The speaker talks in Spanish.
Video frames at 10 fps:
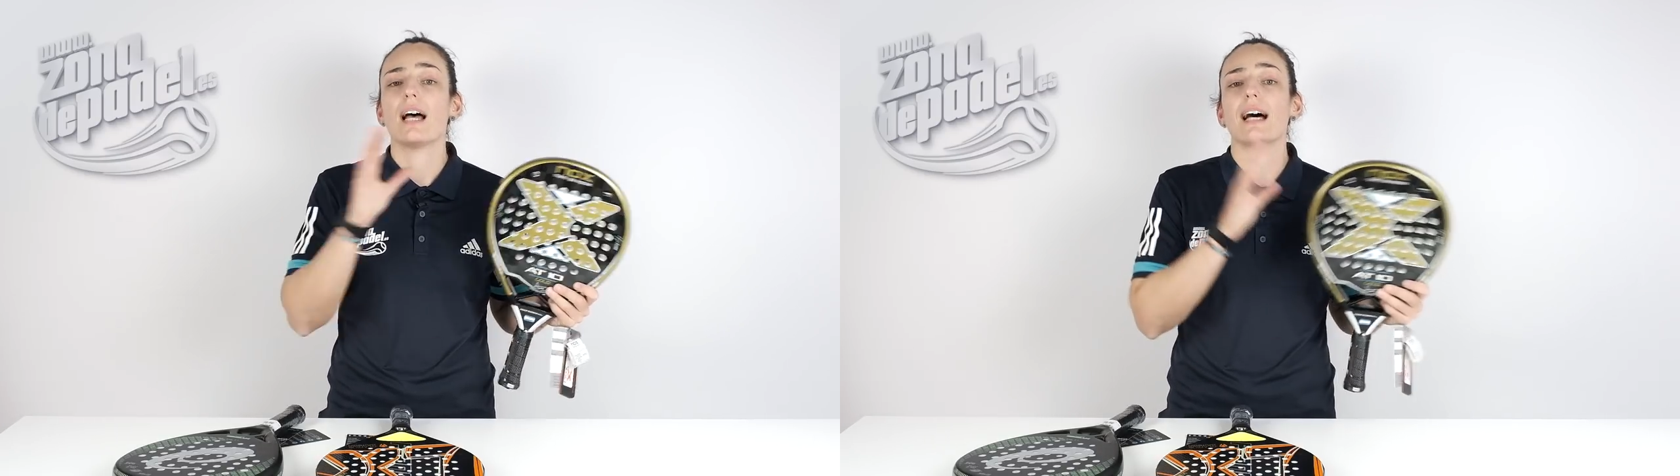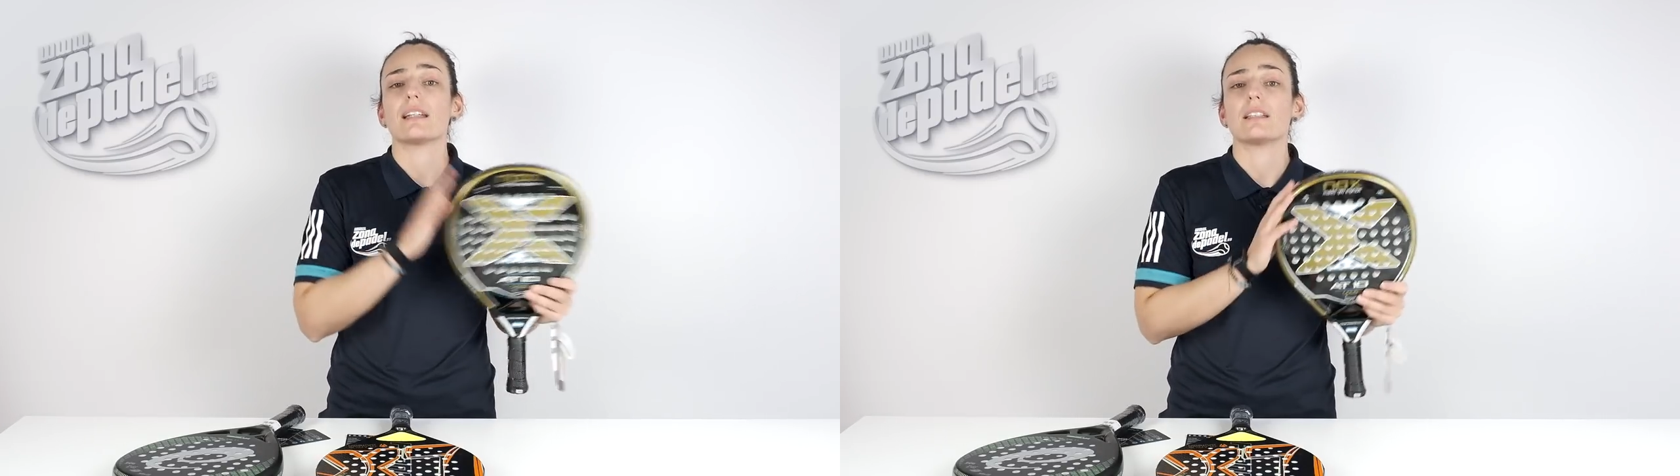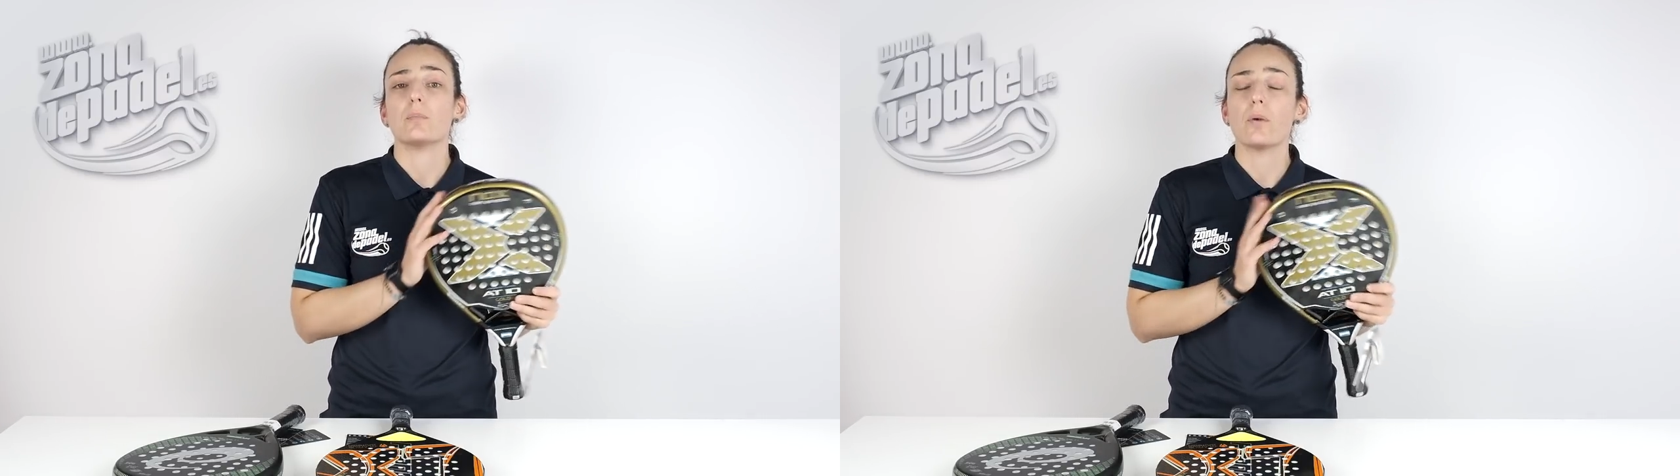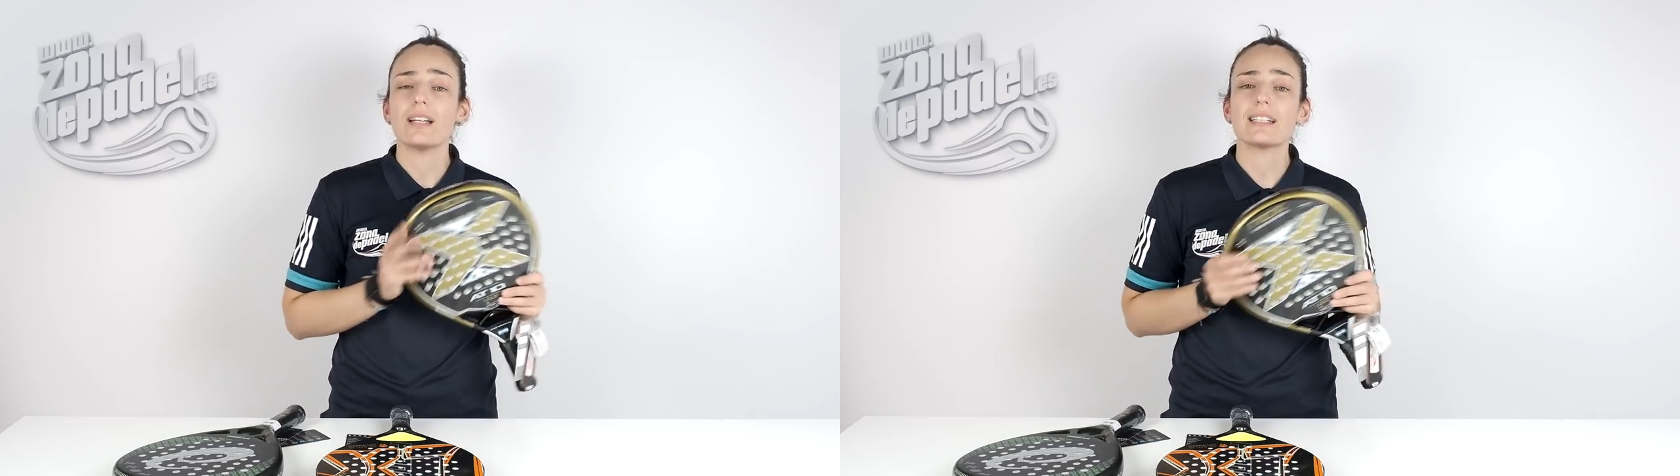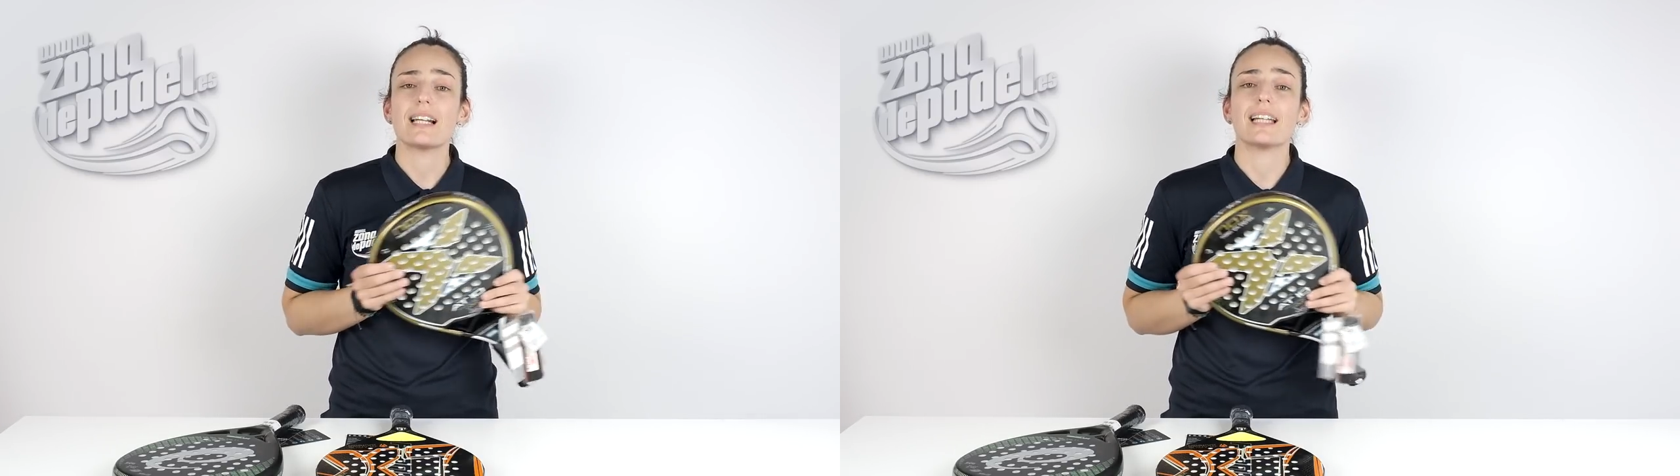Así
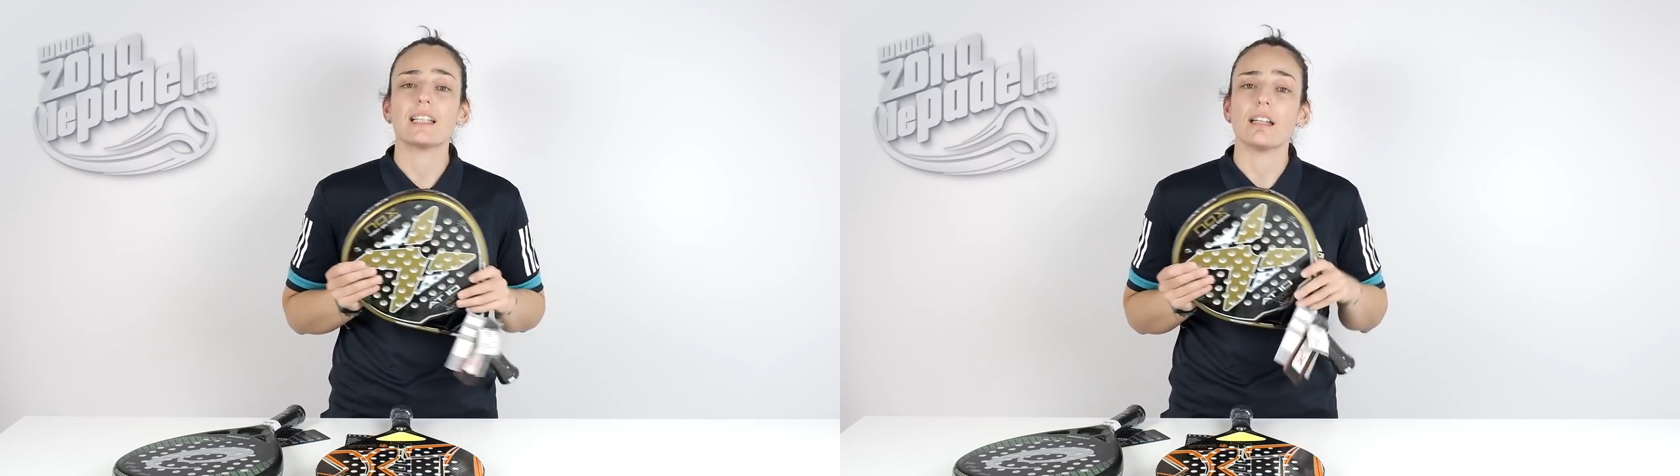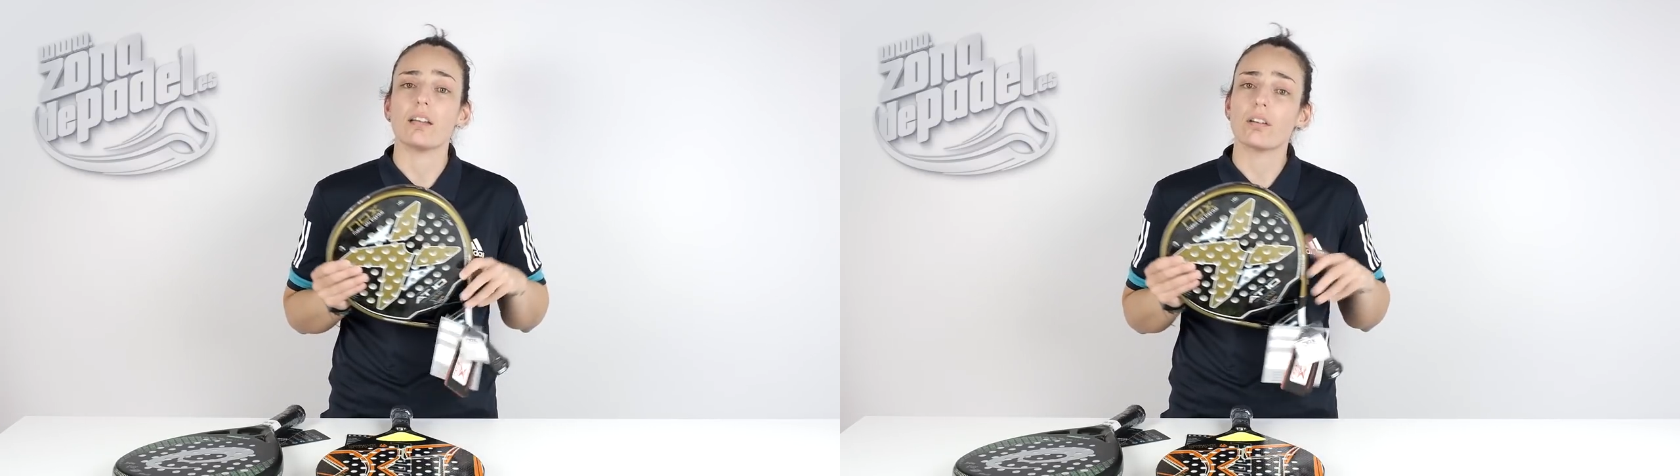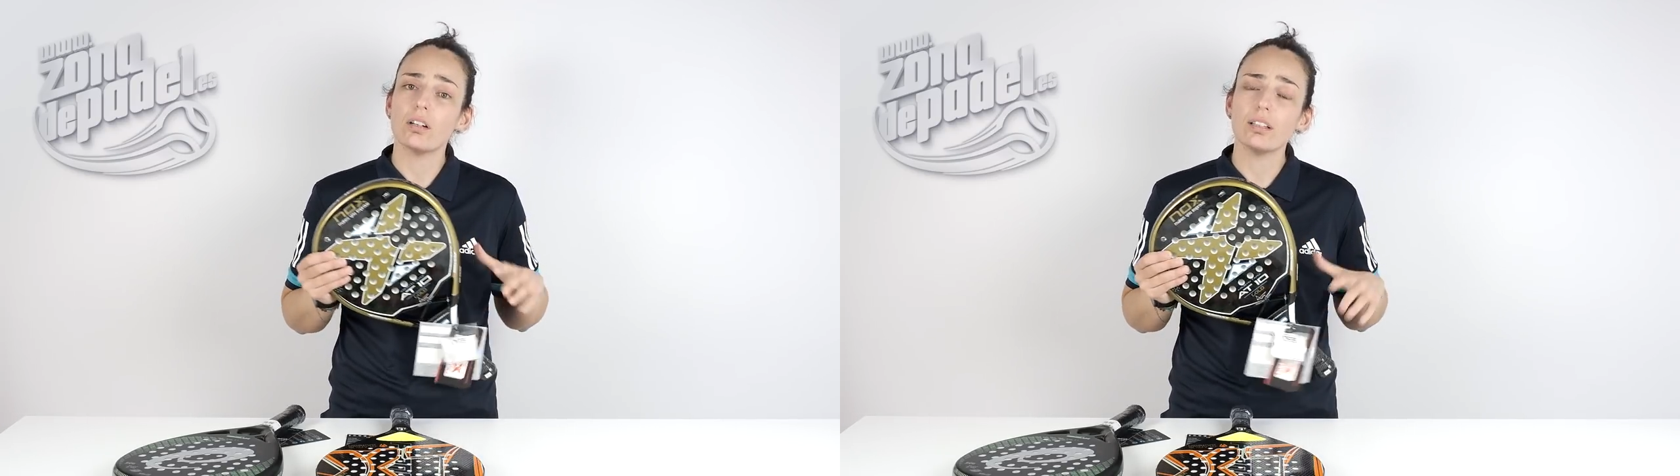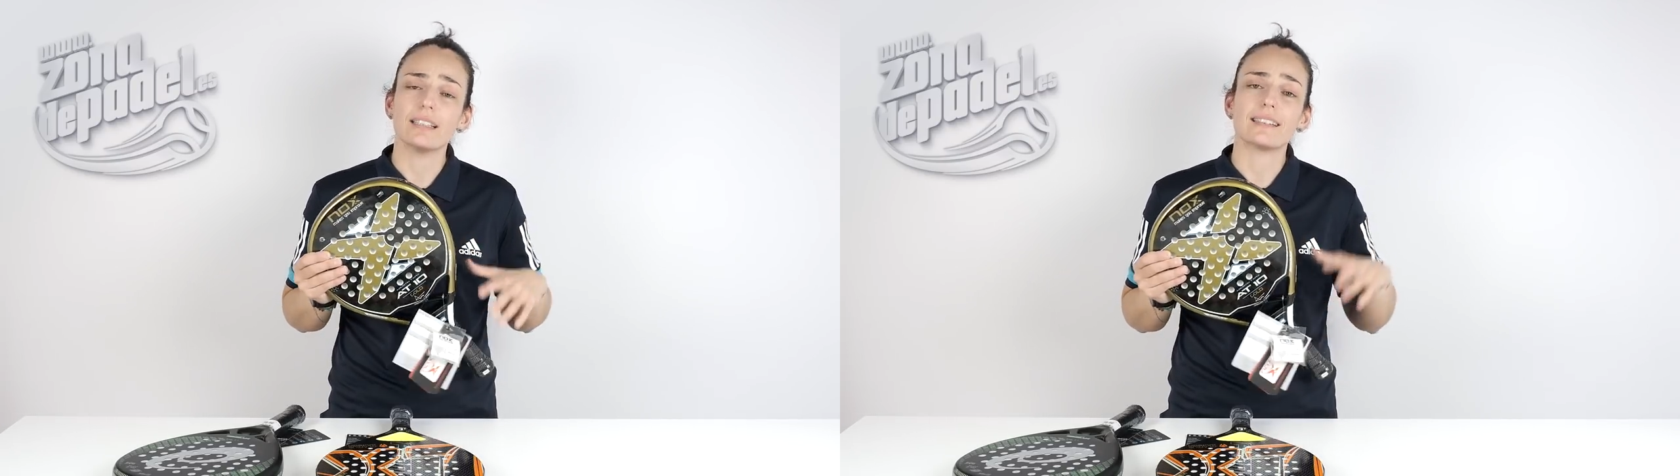pues, la T10 Gold